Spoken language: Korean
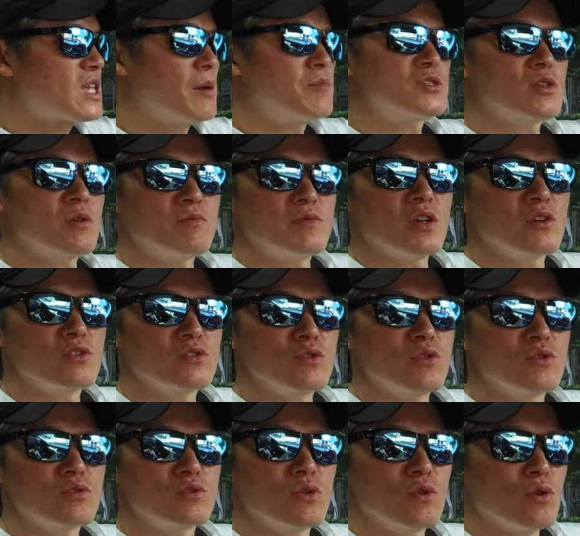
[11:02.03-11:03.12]
삼 점 영
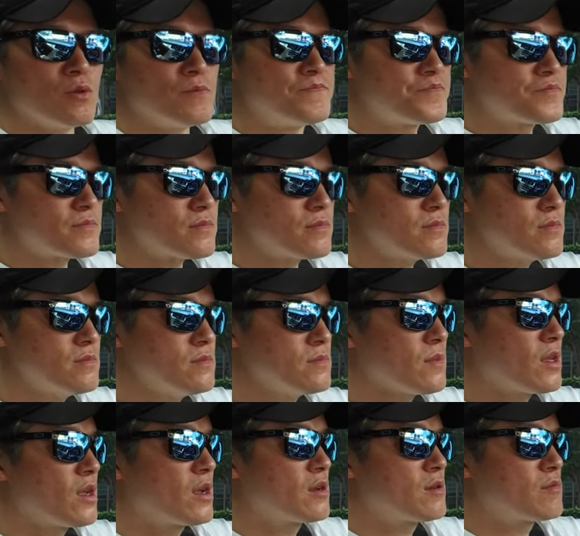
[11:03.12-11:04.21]
정도
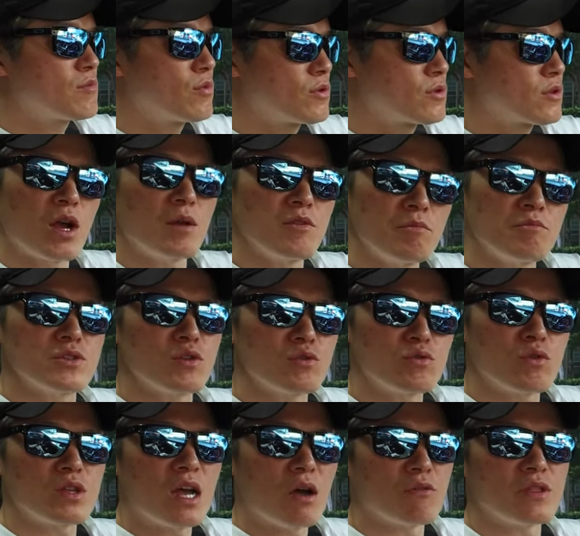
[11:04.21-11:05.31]
복합 연비
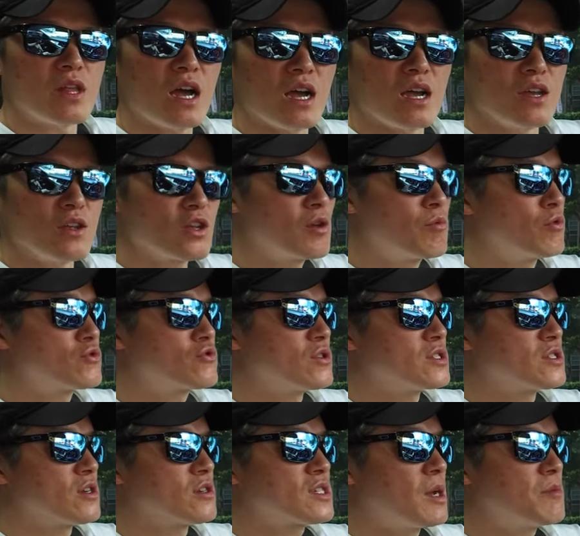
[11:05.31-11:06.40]
정도가 나온다, 이렇게 볼
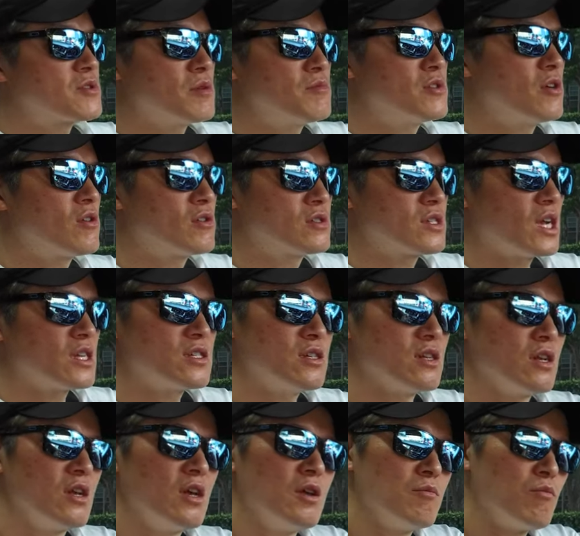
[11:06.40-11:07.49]
수 있죠. 삼 점 영은
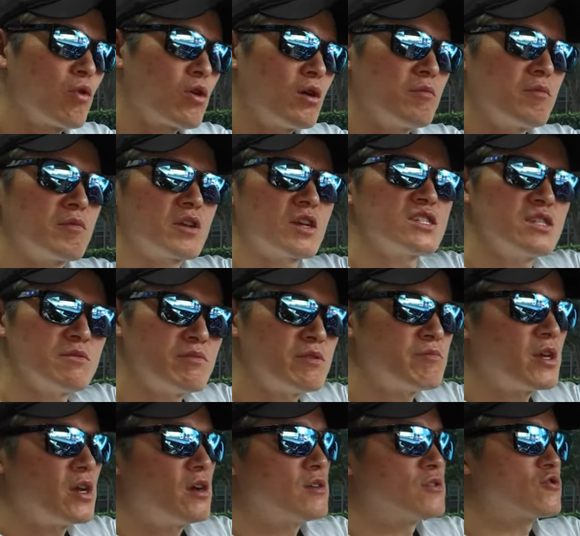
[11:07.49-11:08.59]
사실 복합 연비가
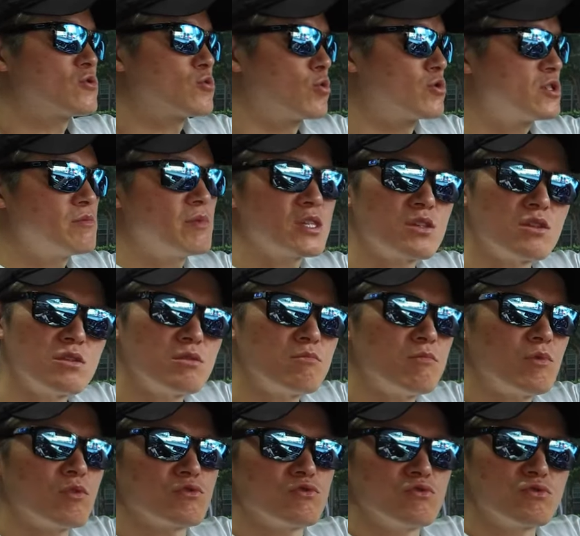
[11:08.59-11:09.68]
십이면
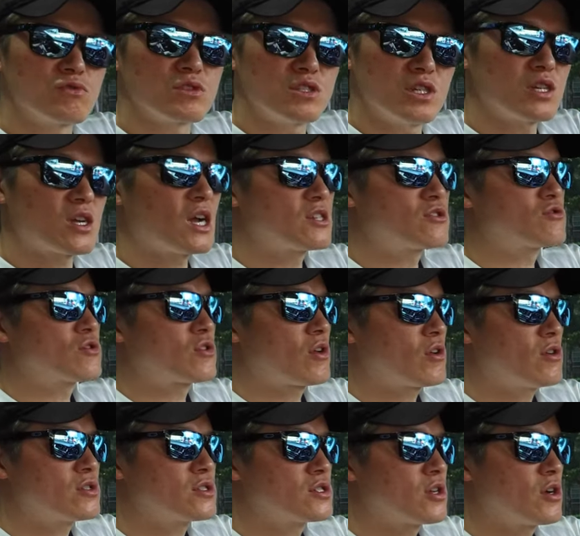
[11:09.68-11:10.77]
도심에서는 뭐 육, 칠까지도
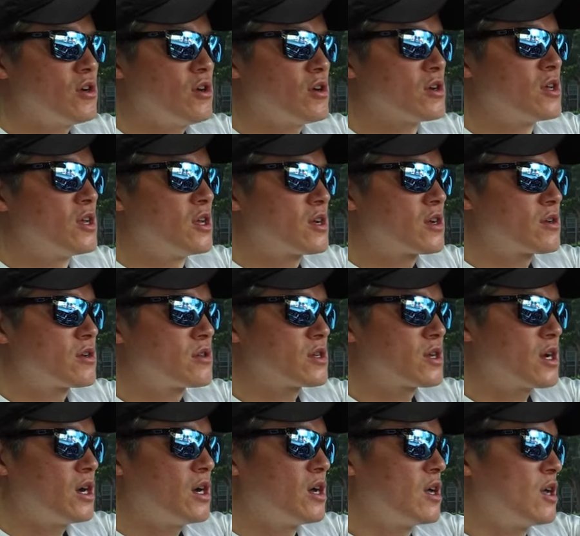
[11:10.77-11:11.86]
떨어지죠.
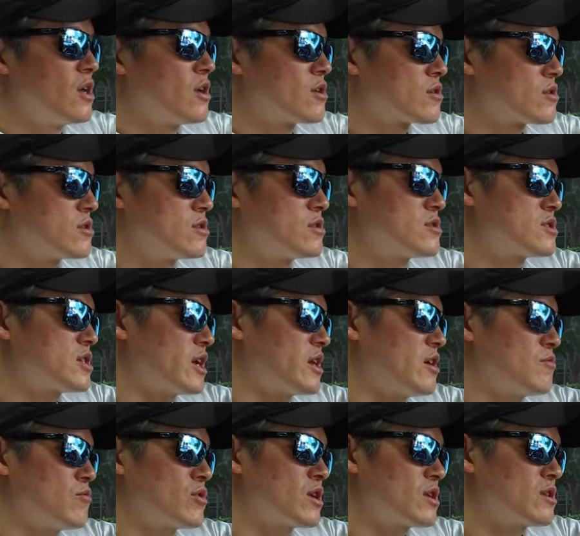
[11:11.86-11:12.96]
그러니까 그
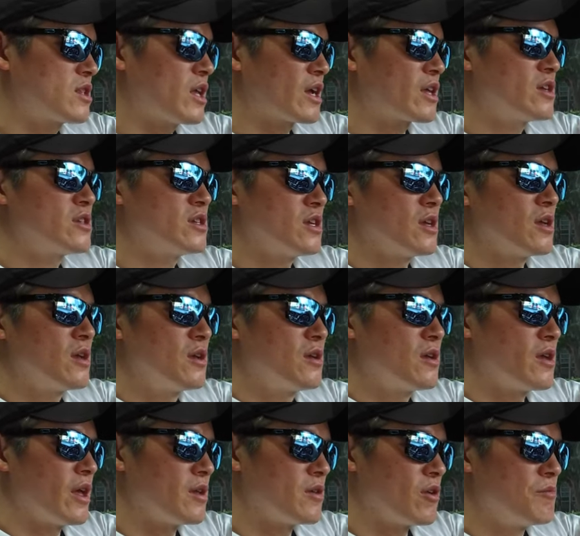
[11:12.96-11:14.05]
차량보다는 당연히
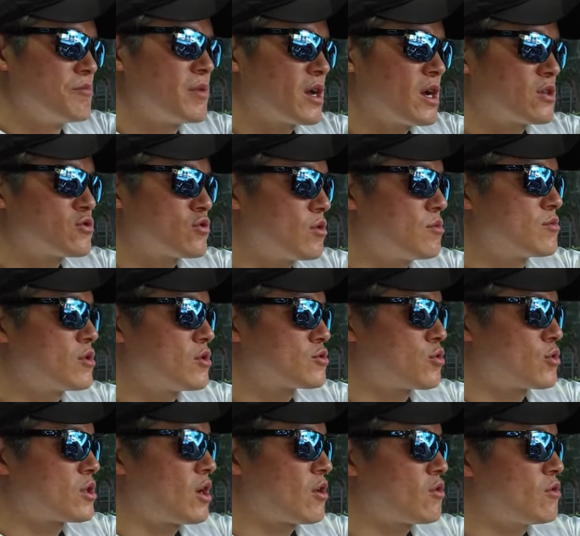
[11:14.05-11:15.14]
연비가 조금
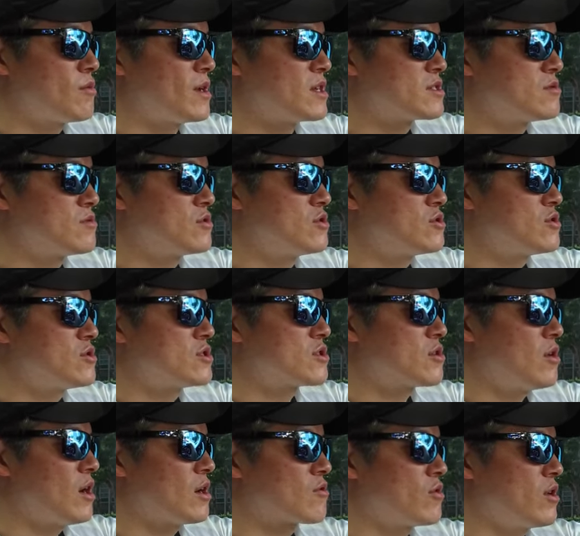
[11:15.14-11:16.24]
더 좋다고 말씀드릴 수
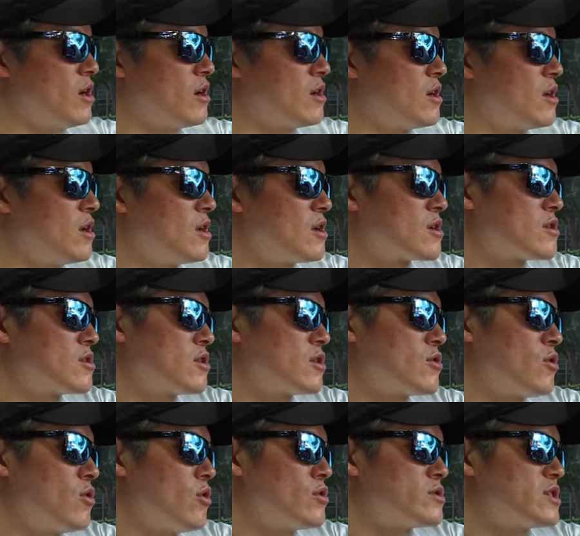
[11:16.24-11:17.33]
있을 것 같고요.
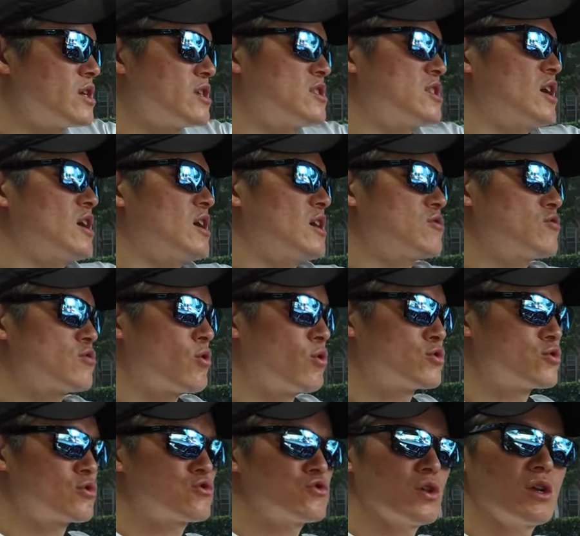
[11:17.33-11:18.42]
그리고 이제 이따가도
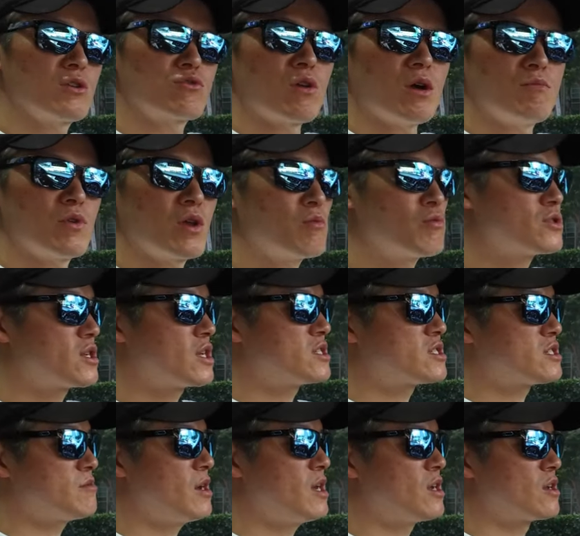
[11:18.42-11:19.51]
고속주행도 한번
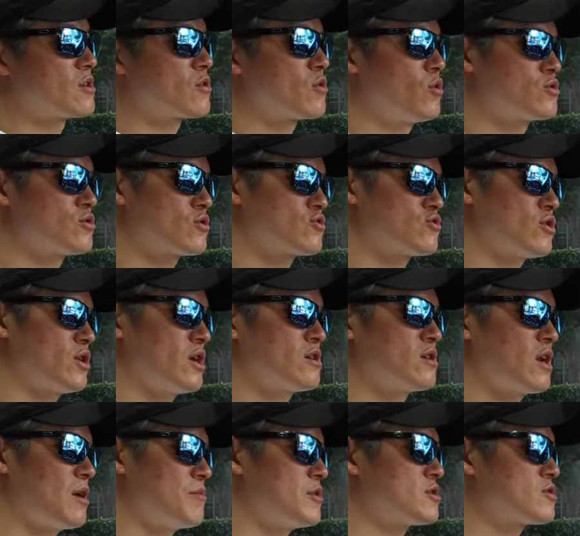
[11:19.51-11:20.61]
해보시겠지만
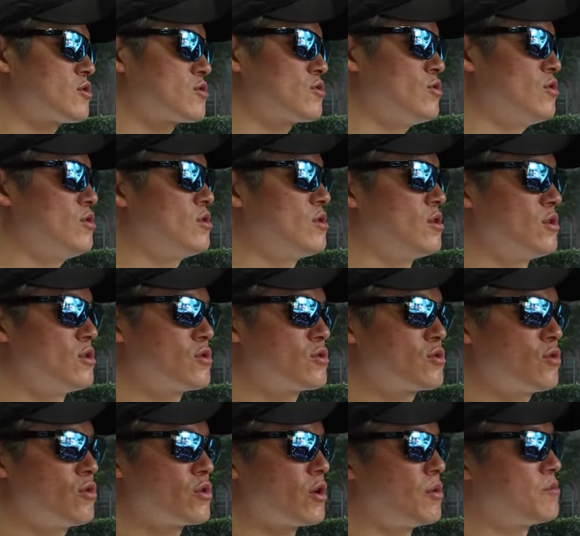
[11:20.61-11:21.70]
고속주행을 하면서도
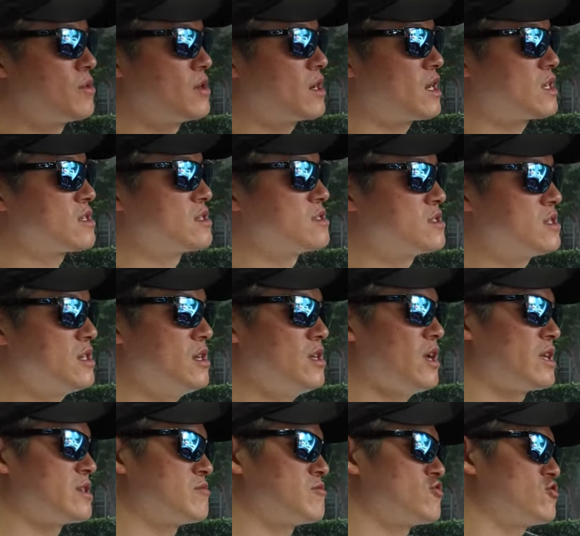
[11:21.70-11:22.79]
또
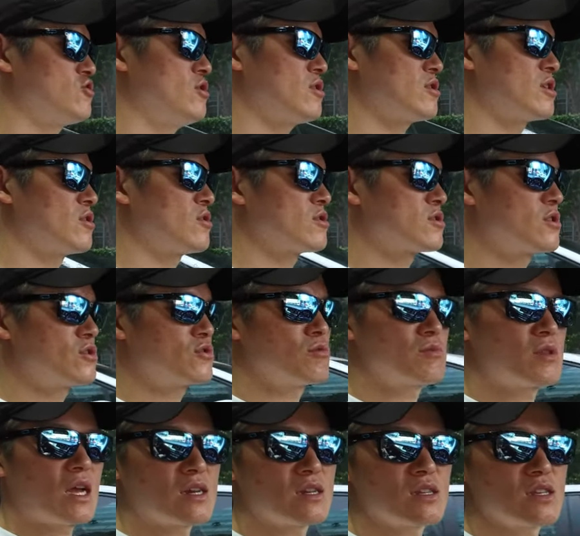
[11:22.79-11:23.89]
연비라든지 아니면 출력 이런 것들이
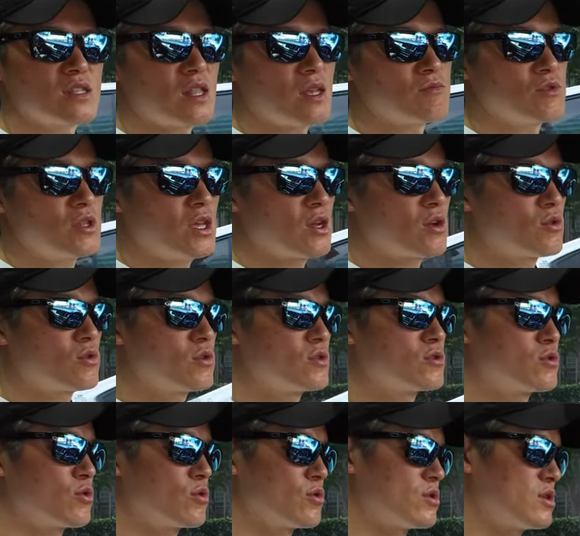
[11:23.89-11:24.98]
좀 다르기 때문에
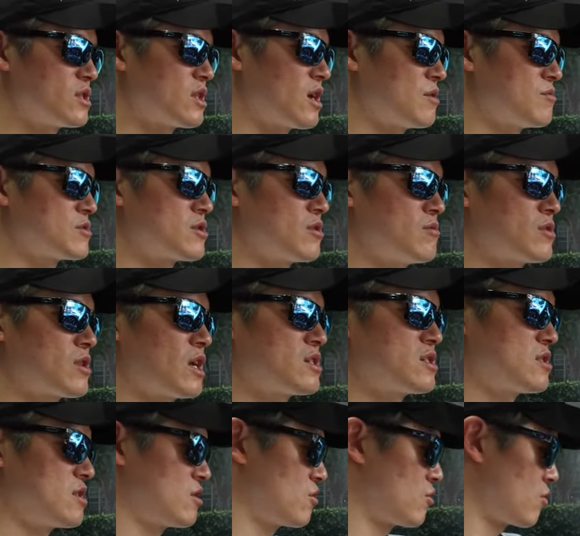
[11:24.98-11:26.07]
그건 또 이따가 한번 설명
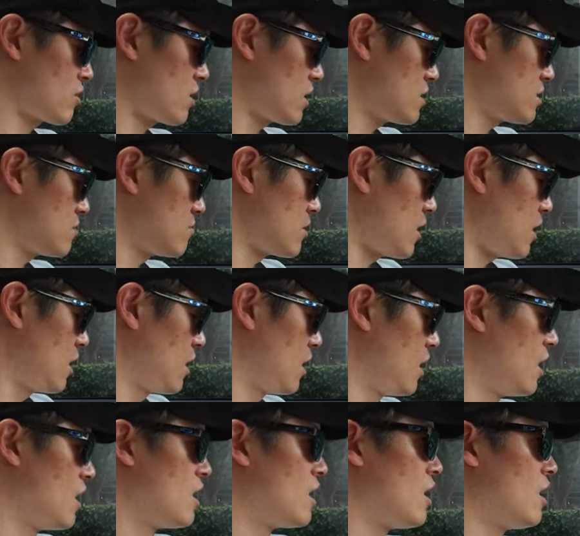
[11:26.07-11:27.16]
다시 드리도록 하겠습니다.
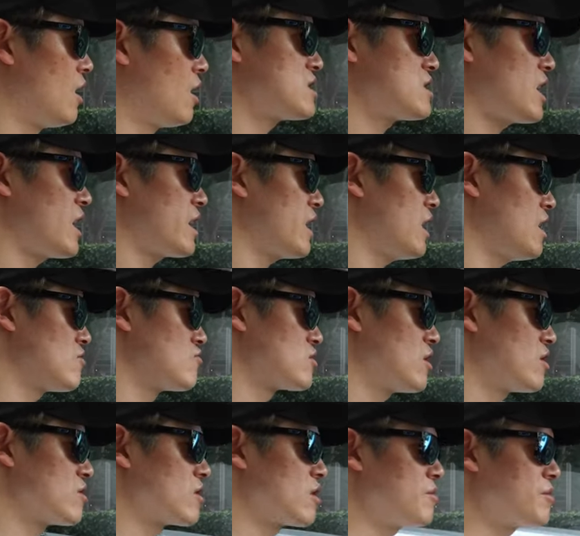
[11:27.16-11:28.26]
그래서 이 차량
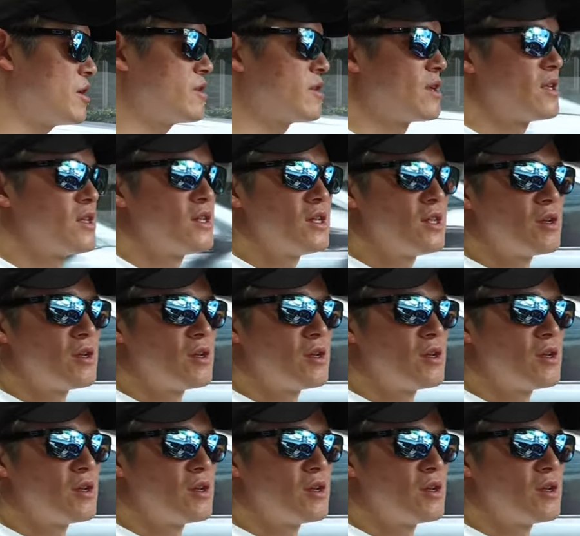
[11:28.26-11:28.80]
우선 그러면